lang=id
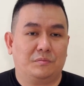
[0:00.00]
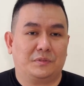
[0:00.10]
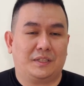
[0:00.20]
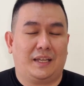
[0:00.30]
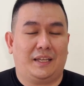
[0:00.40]

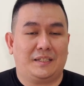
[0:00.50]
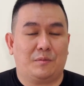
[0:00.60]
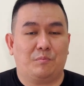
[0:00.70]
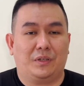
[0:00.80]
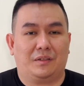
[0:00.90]
saya
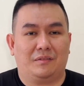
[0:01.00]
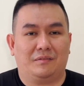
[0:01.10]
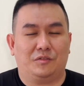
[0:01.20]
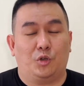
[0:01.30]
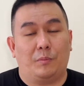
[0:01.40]
sempet
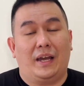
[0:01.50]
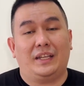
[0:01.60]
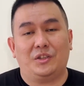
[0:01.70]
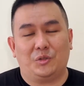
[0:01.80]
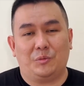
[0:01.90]

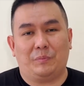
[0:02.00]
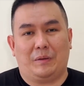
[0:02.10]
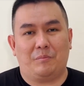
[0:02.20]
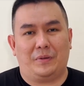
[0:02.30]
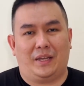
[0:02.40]
nyobain tuh
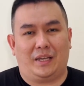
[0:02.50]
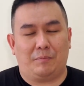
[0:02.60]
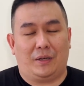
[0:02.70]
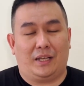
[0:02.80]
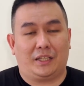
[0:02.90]
PMP
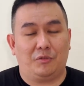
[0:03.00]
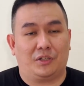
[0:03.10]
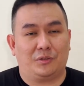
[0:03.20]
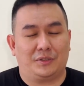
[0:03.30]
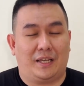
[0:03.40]
apalagi
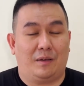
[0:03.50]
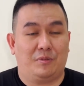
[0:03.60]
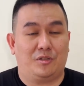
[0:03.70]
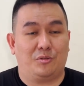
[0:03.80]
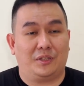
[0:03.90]
waktu saya
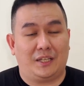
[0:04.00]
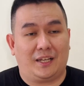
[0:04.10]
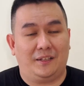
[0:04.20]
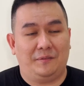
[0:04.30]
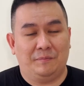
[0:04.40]
habis cuti
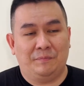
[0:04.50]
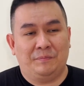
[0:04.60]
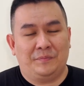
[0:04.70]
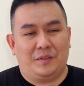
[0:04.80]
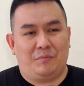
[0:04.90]
kan
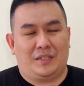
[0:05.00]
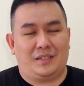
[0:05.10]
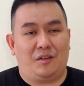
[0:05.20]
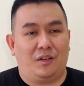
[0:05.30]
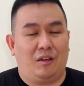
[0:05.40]

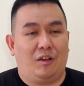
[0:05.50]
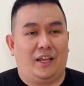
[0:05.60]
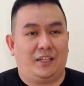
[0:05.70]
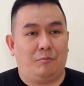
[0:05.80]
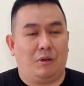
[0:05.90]
biasa
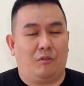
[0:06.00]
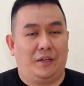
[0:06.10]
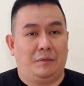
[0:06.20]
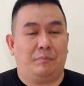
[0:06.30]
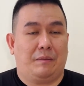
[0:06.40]
oleh-oleh
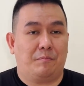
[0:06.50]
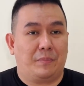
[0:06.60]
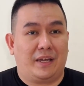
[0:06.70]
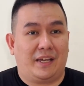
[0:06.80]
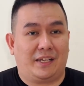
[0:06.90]
dibawain
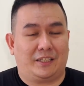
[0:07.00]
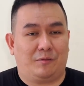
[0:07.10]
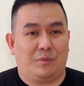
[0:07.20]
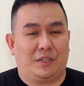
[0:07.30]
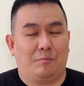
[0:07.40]
PMP ke
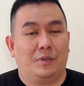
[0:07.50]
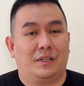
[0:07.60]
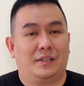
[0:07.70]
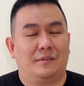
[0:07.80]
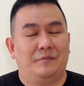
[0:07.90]

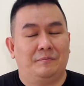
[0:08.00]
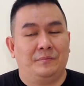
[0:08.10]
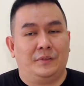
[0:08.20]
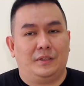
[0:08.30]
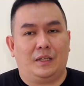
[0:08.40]
teman-teman
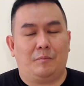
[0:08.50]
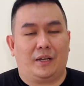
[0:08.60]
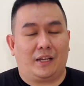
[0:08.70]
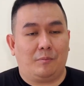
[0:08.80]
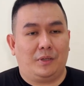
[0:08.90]
nah
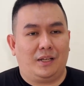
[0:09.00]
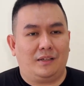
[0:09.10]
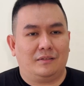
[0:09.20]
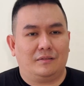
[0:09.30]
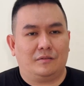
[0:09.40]
mereka
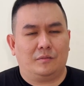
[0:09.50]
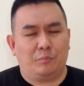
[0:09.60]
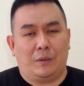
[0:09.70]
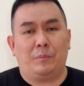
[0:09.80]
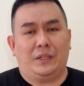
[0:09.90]
bilang
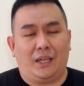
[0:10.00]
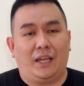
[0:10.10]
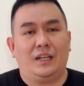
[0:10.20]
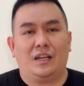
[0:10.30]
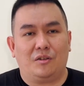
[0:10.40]
pempeknya
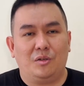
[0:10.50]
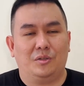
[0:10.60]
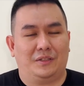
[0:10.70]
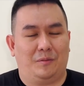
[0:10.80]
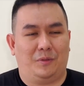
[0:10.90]
enak
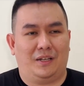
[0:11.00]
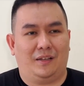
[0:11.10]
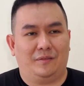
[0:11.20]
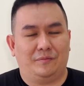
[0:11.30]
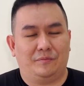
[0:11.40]
kok dia
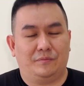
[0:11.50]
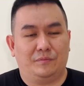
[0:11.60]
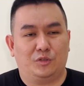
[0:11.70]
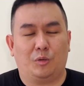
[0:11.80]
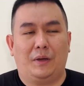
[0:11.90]
bilang
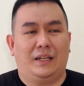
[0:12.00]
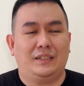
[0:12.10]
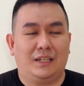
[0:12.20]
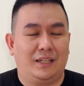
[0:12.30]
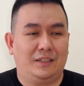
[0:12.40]
coba
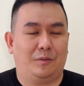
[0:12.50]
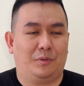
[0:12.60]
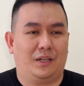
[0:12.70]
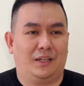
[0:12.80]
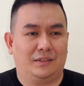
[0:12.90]
aja dia
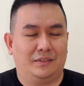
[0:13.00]
bilang